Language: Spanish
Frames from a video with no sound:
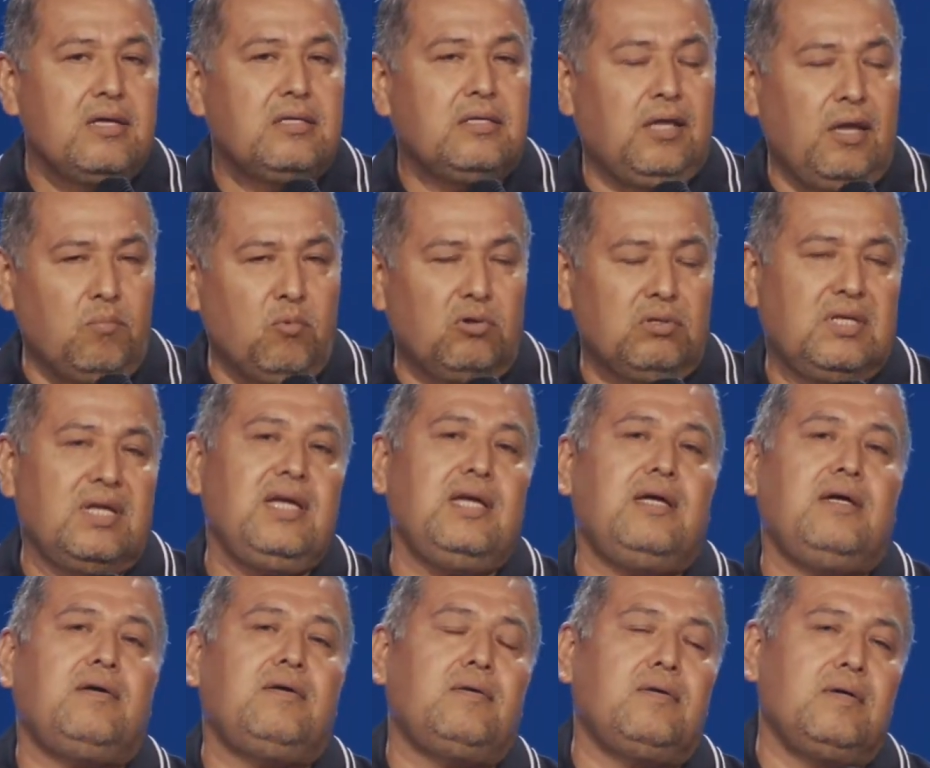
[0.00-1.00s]

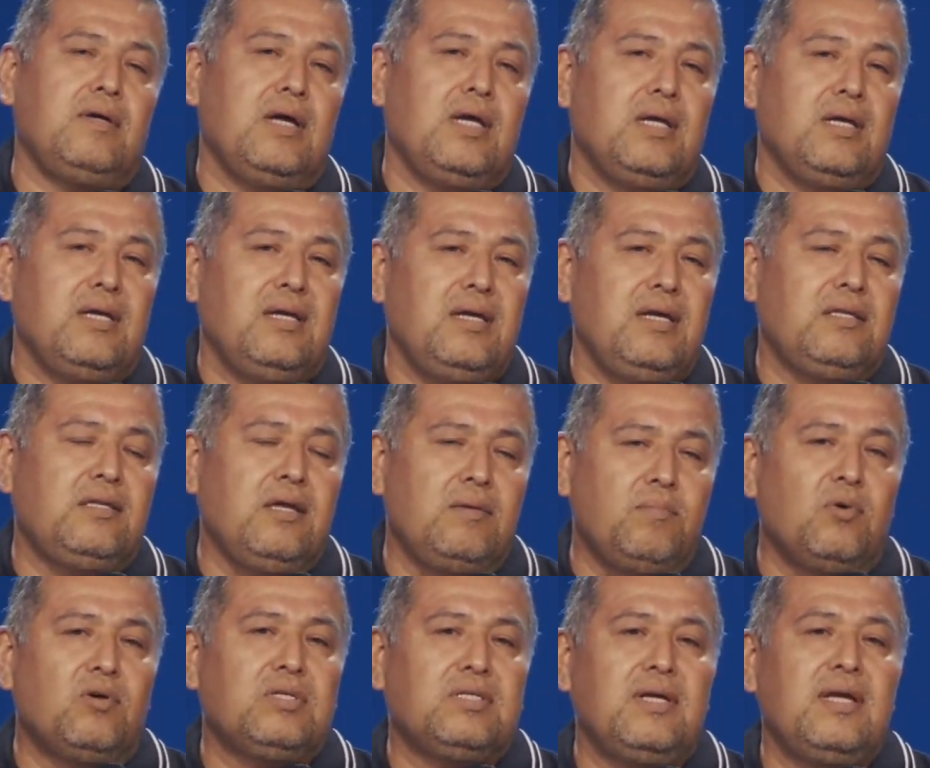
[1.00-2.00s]
Timoteo, y
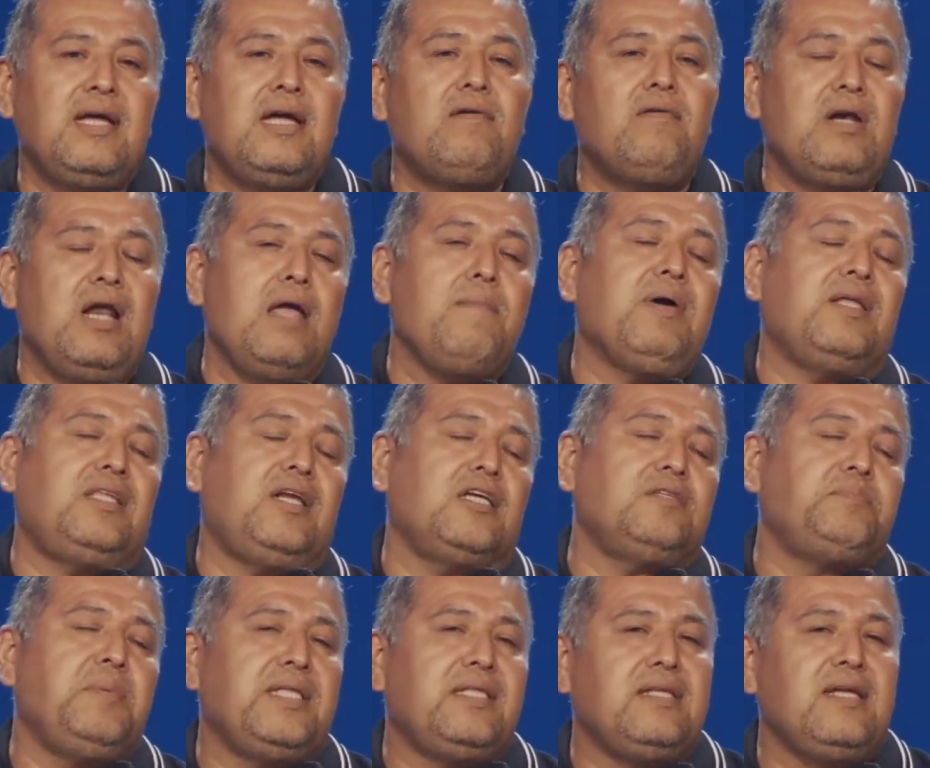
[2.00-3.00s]
Timoteo la iba a
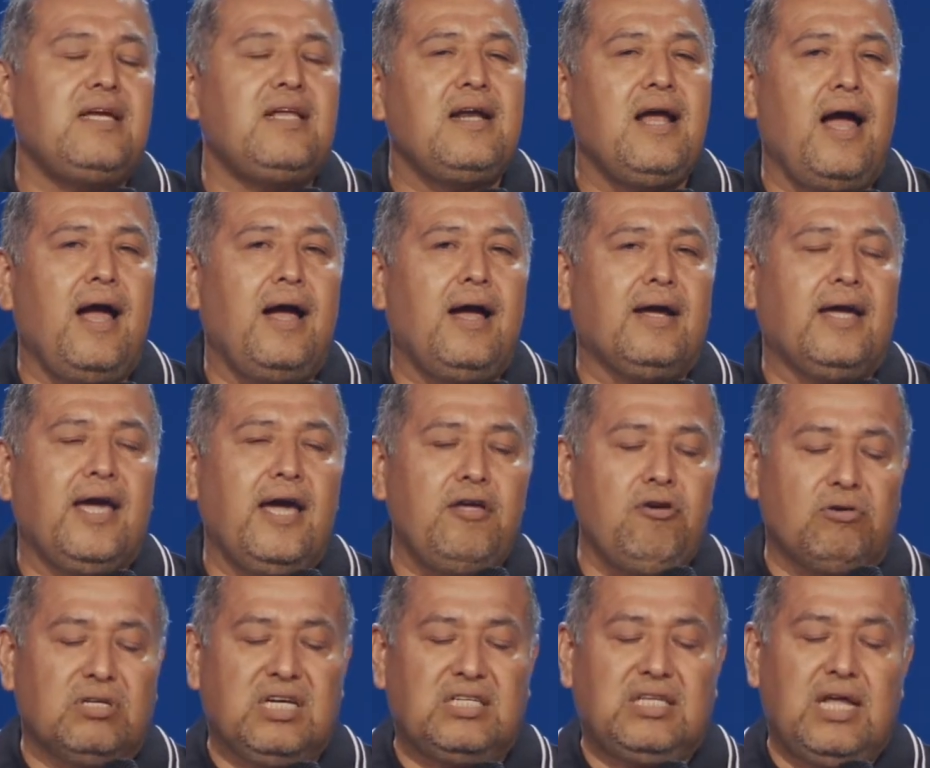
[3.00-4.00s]
transmitir a
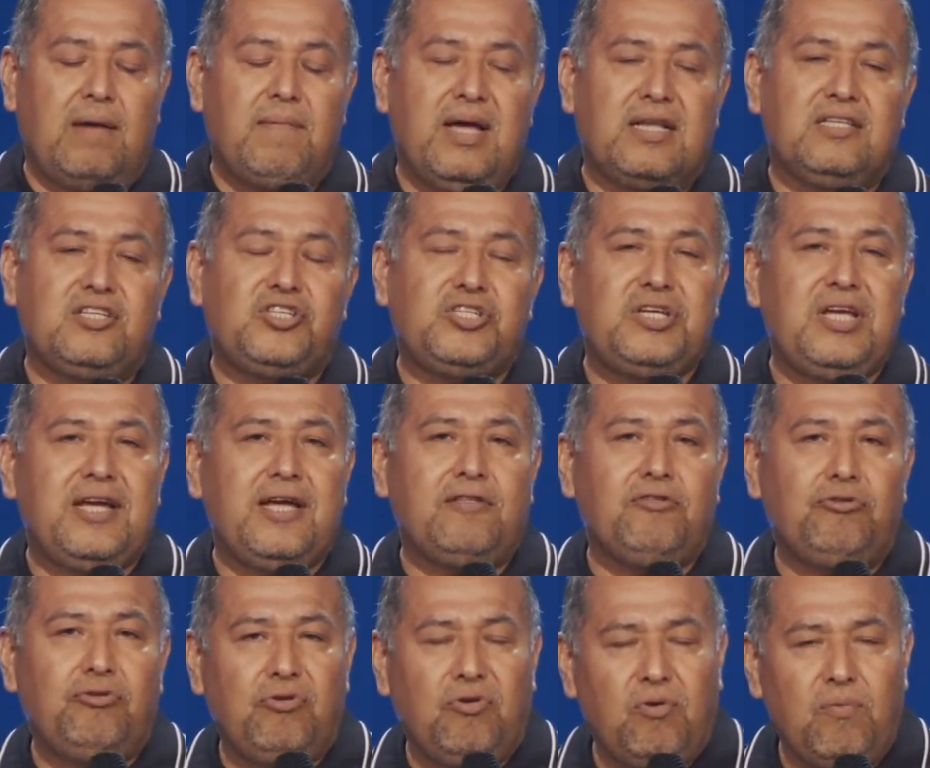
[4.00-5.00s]
aquellos que estaban
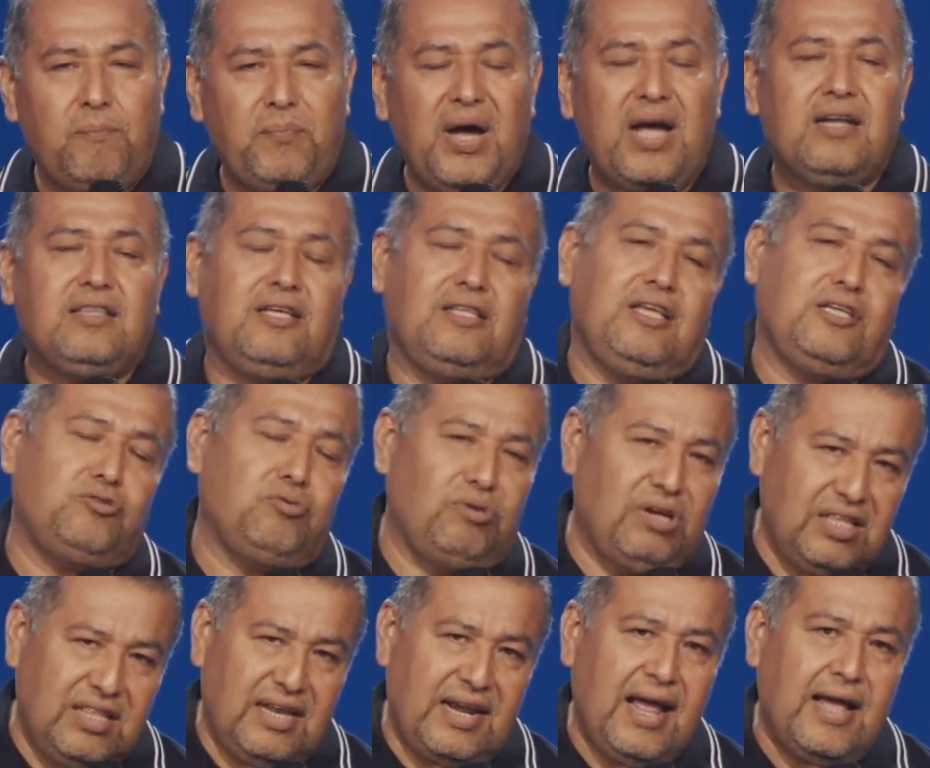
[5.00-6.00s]
siendo parte de su
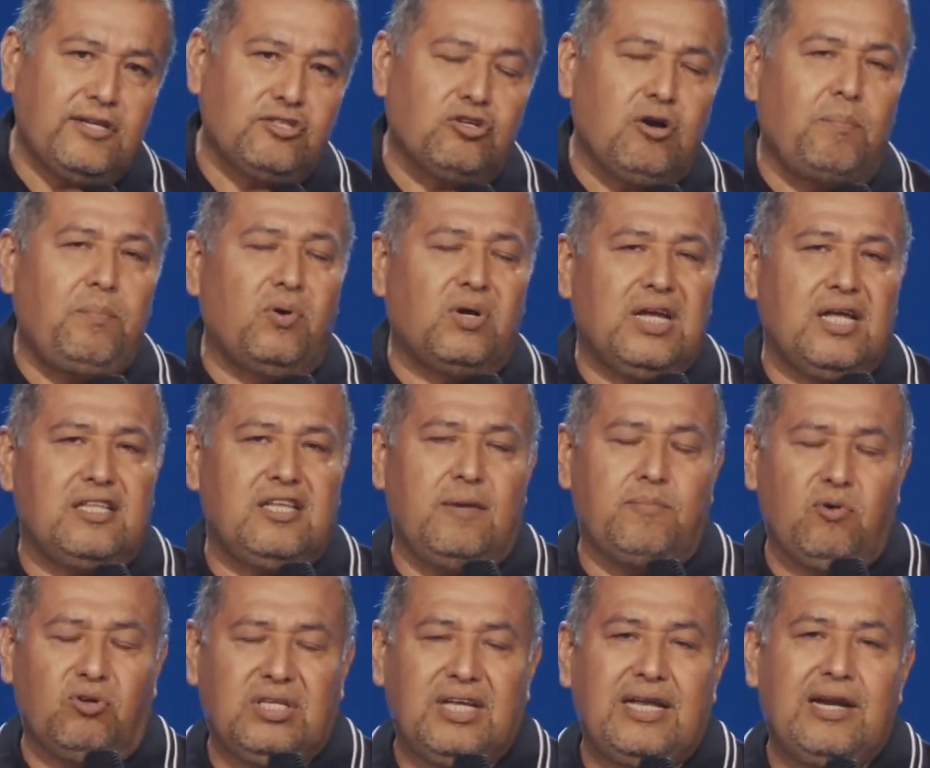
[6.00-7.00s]
liderazgo, porque
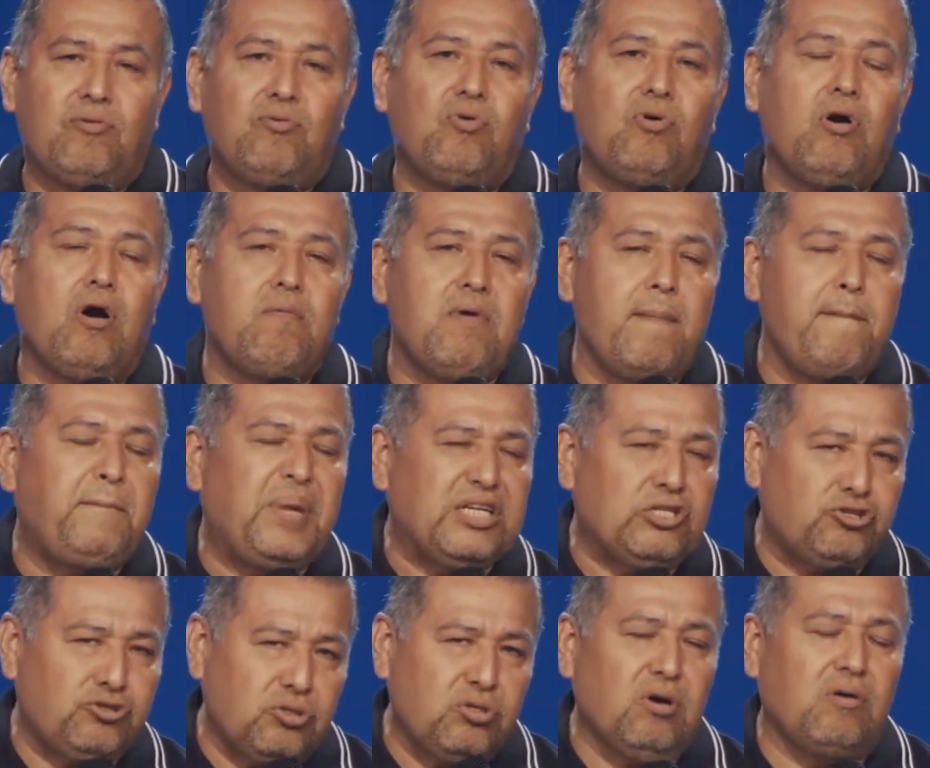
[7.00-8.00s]
Timoteo era un joven
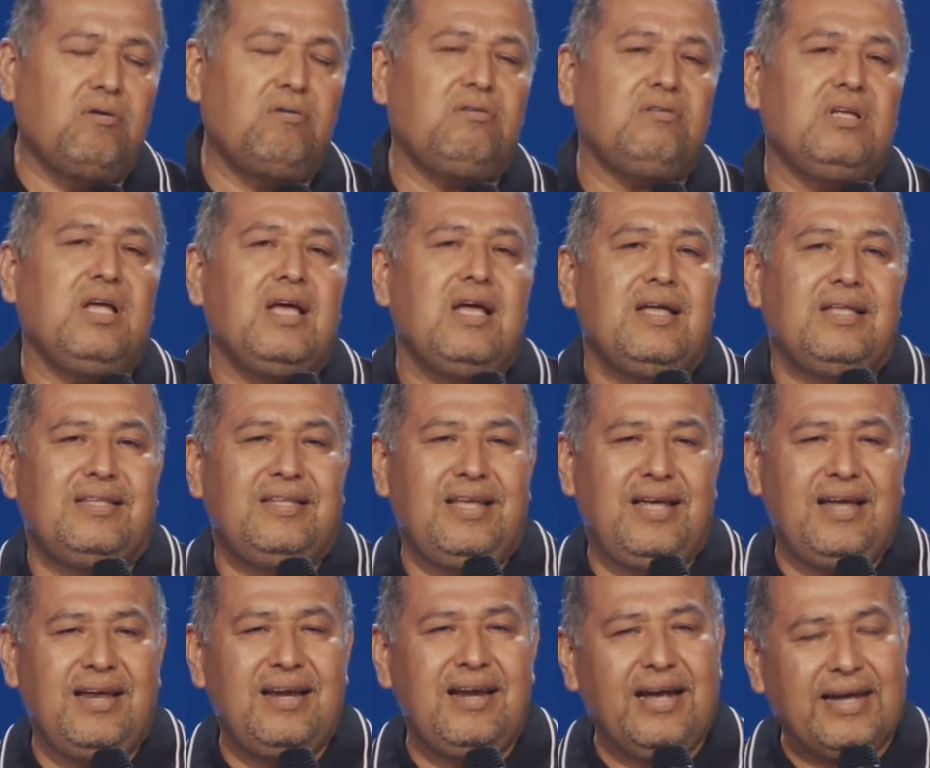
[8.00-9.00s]
pastor
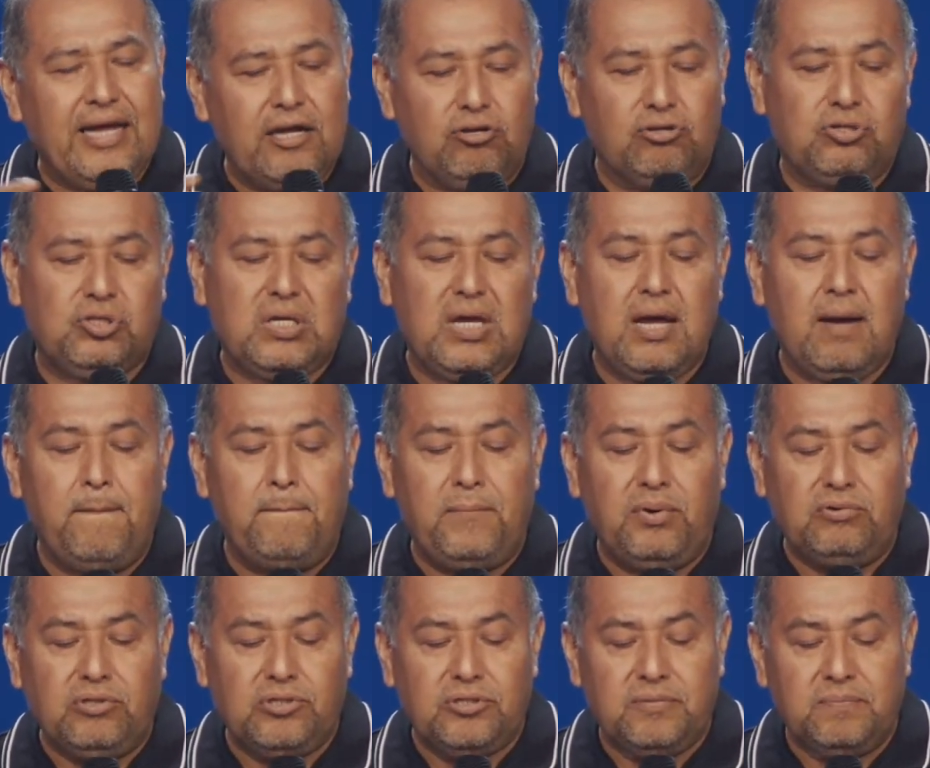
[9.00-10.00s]
de, en aquellos
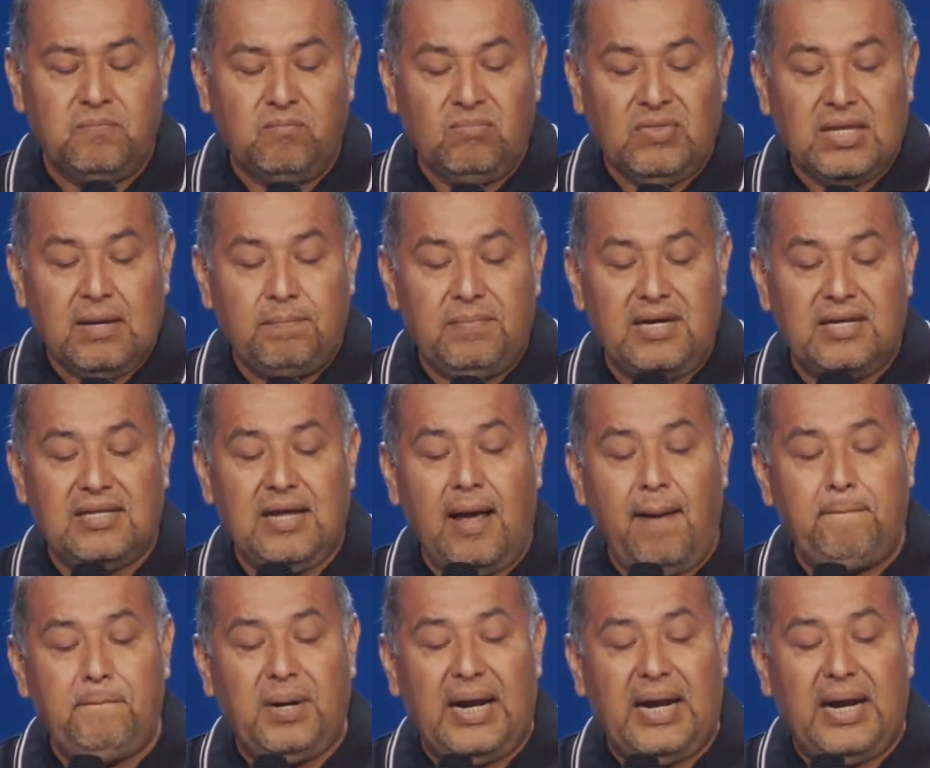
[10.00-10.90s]
tiempos, ¿verdad?